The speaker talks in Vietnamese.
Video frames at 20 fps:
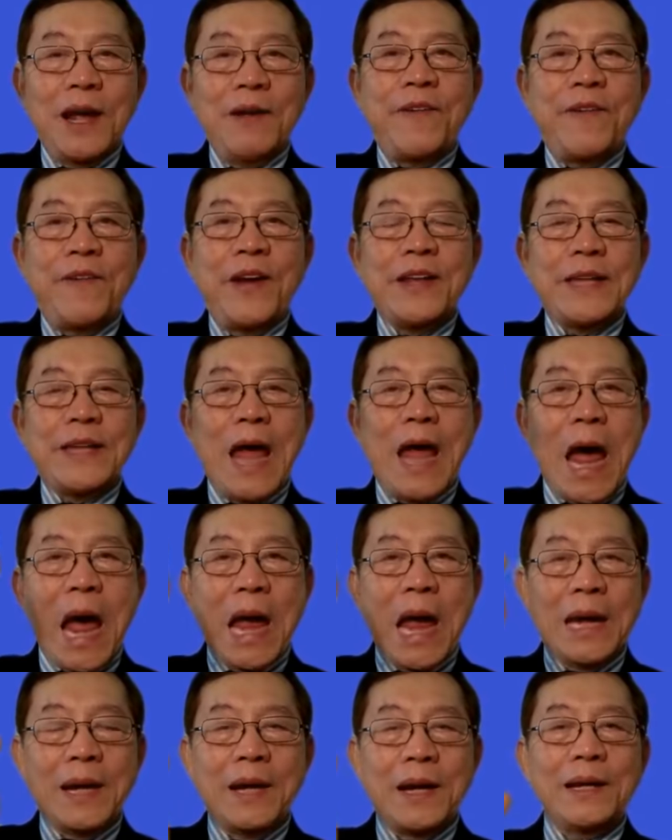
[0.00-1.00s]
phân
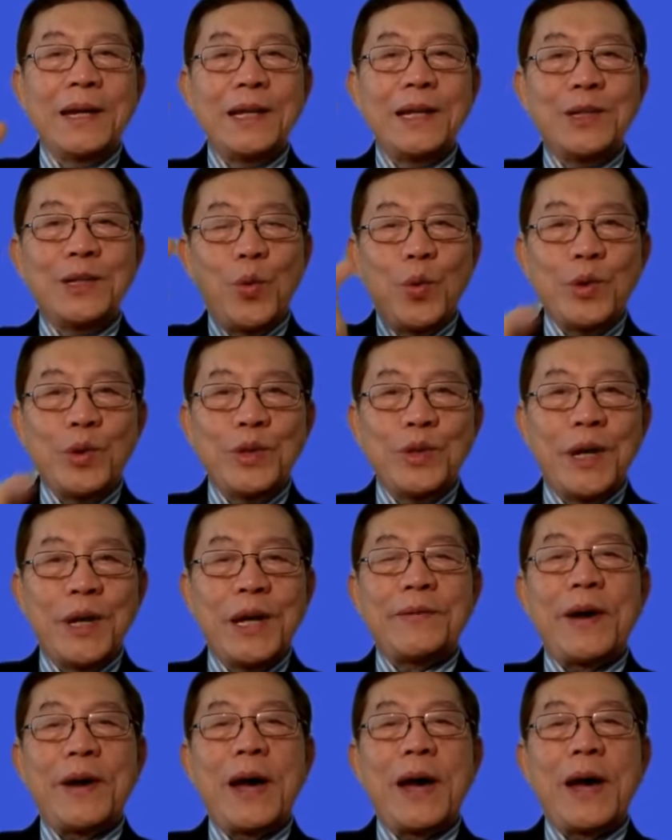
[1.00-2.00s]
thải đó đi xuống
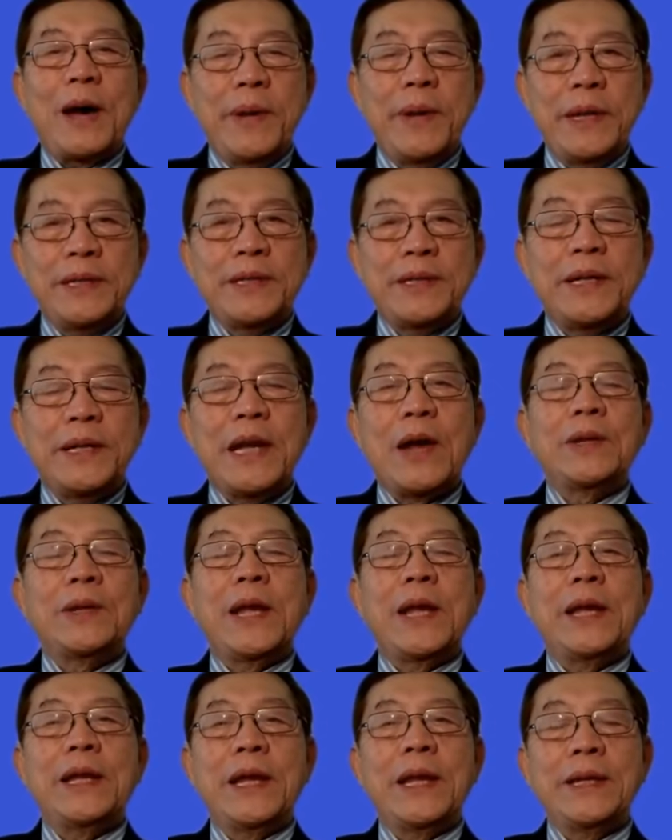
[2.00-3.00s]
dưới và bên dưới này có
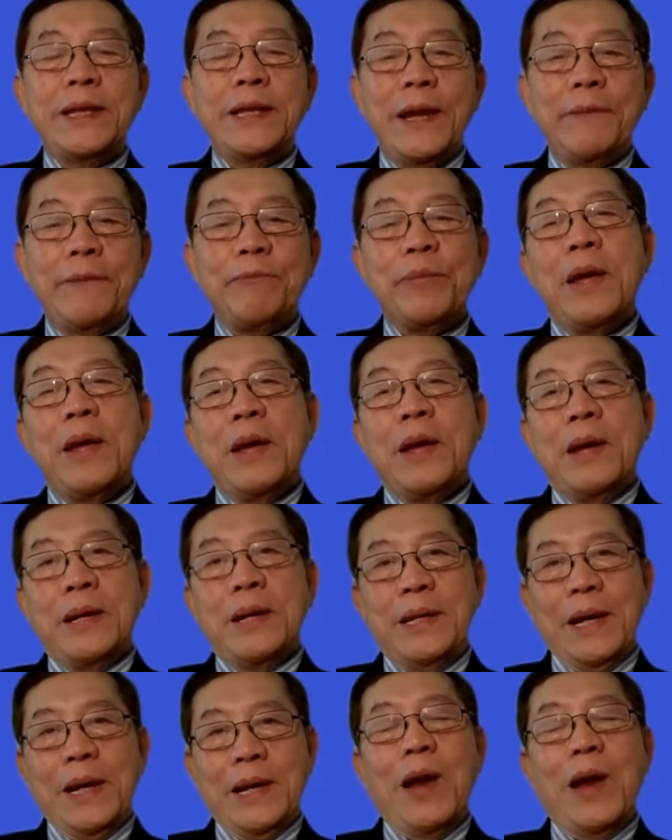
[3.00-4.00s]
thể lây nhiễm.
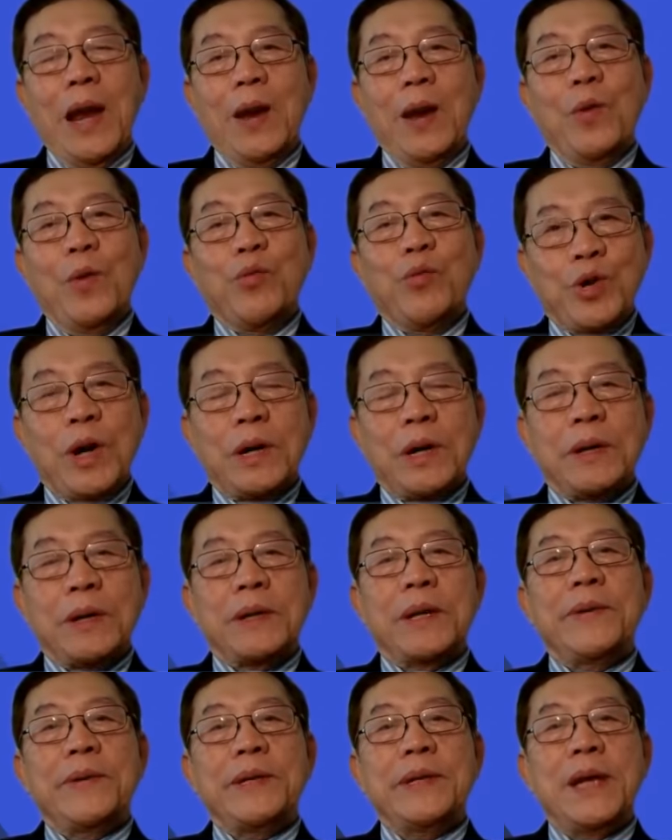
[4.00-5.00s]
Thì cái đó là lúc trước,
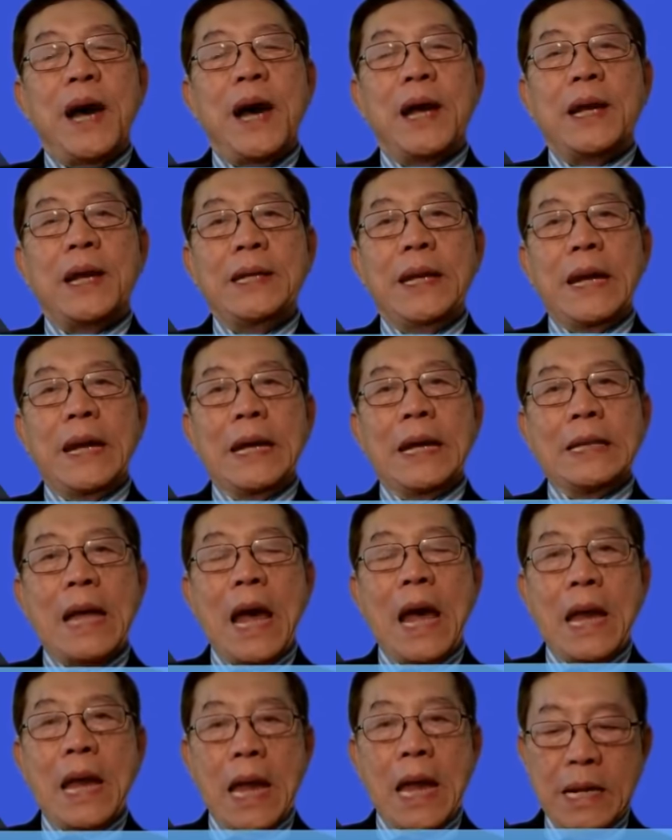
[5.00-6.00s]
thì bây giờ đó thì người
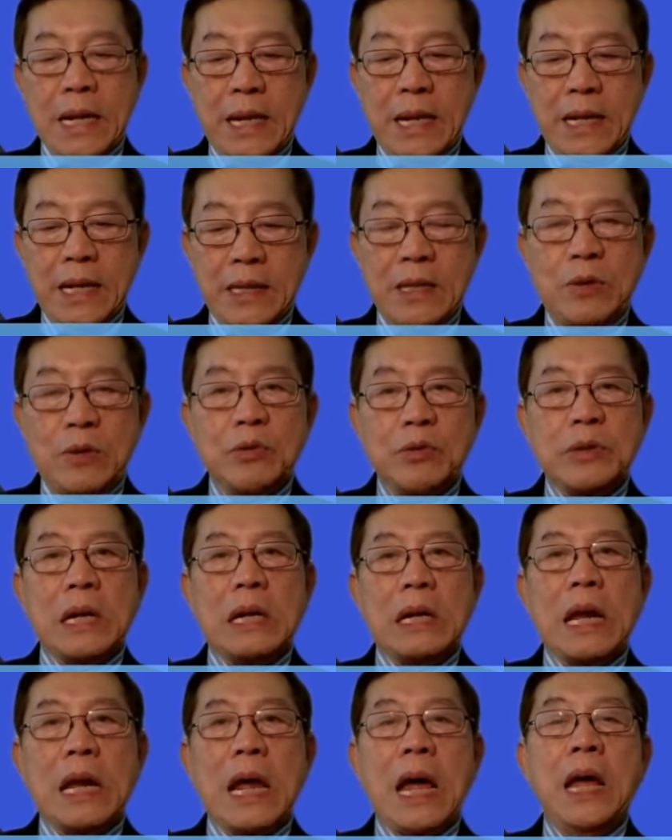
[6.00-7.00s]
ta lại nghiên cứu
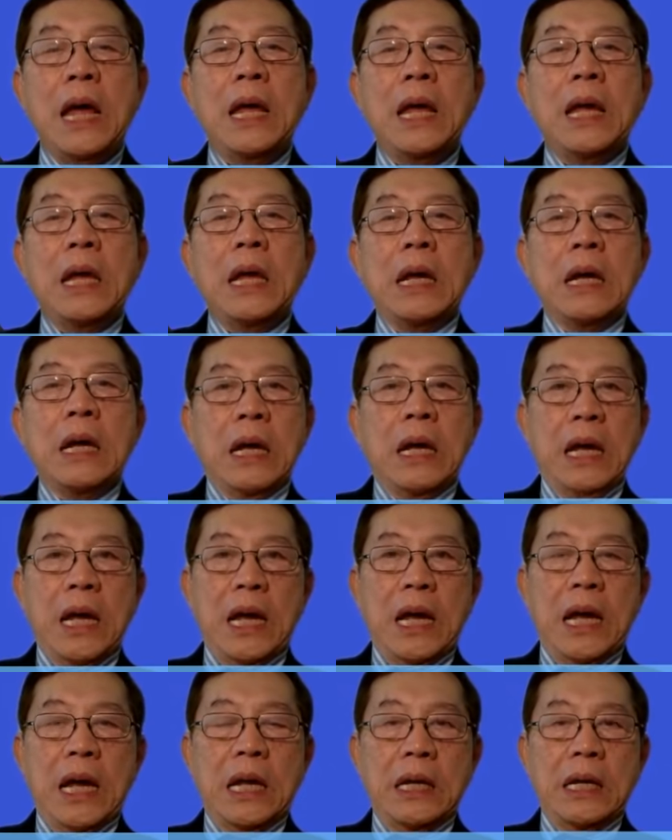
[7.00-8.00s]
rằng là
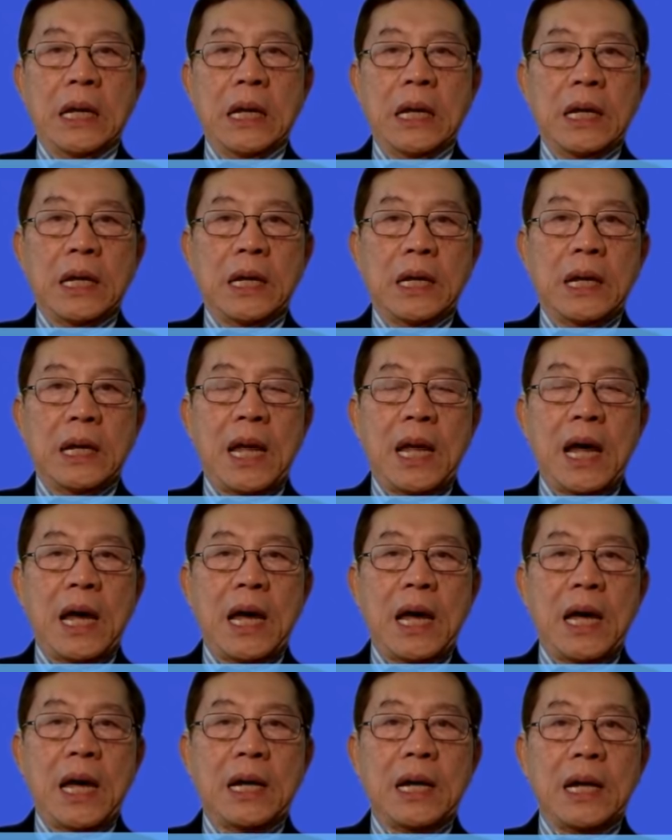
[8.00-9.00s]
à,
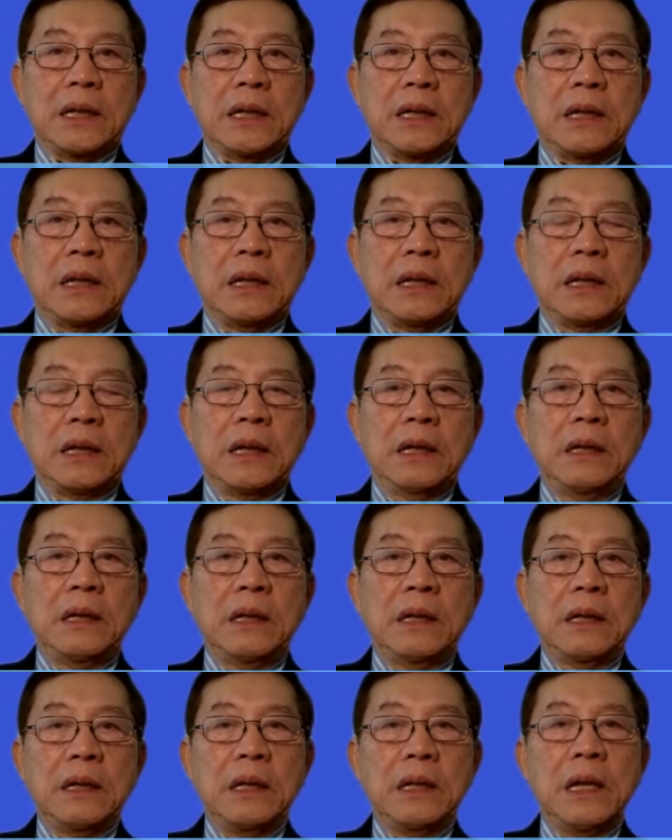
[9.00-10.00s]
là
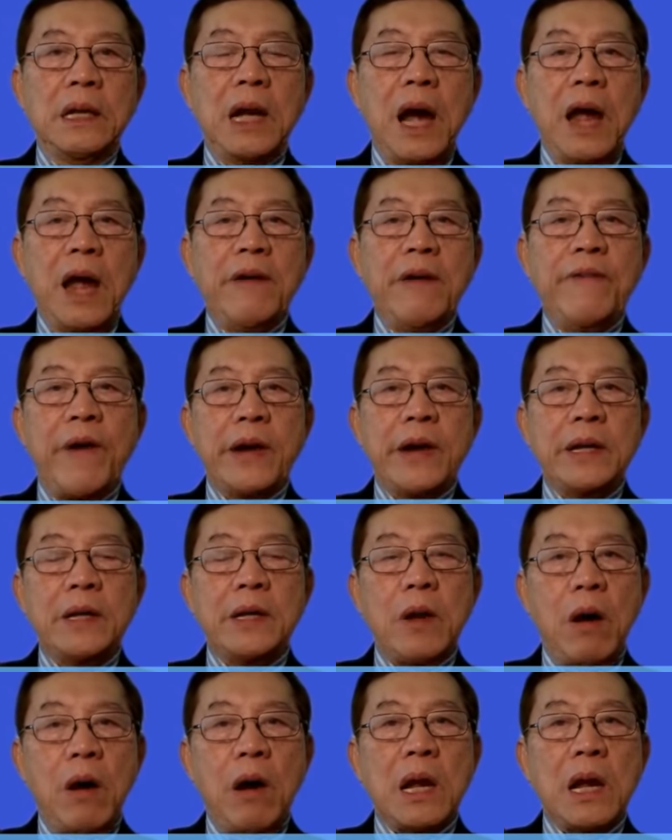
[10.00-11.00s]
những cái
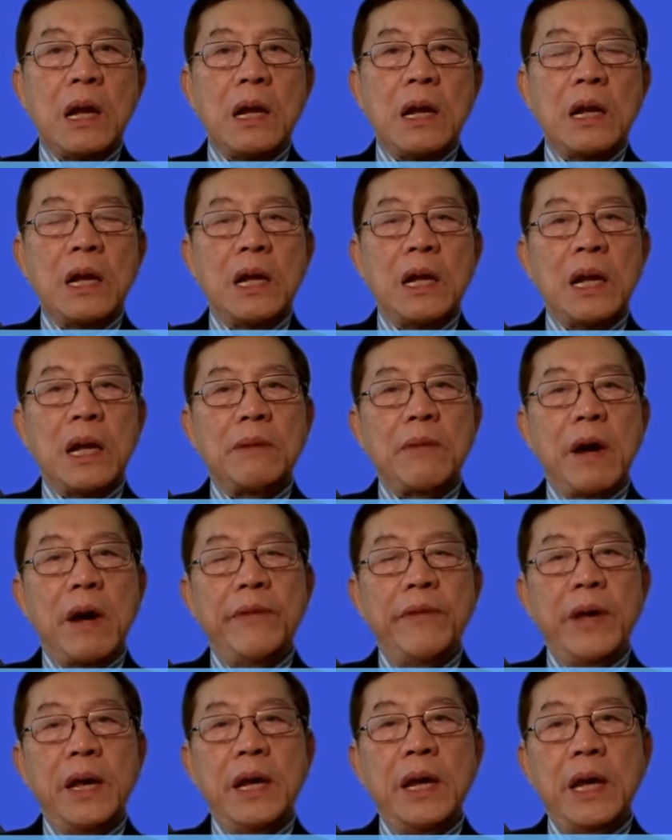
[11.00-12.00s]
phân đó đó là bởi
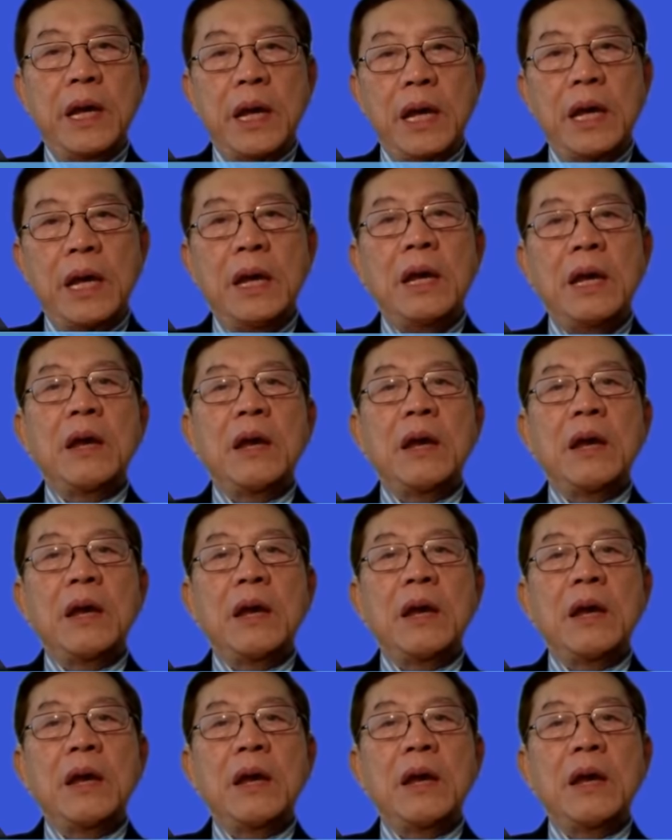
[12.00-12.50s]
vì khi